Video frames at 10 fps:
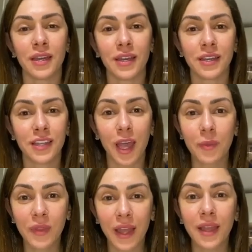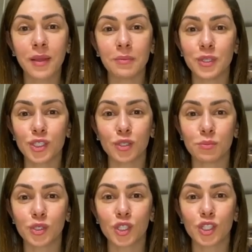الاكتئاب ده مش
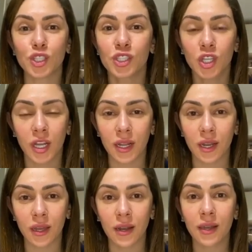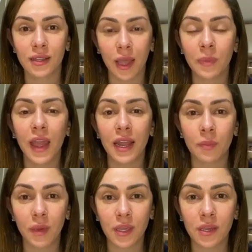مش علشان شكلنا الاكتئاب ده
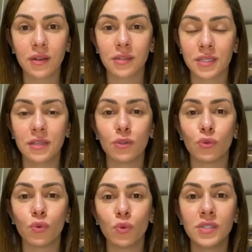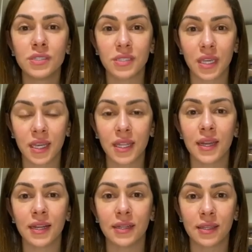علميا نتيجة الدهون الزيادة
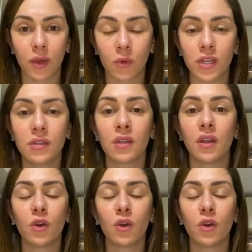اللي اتكونت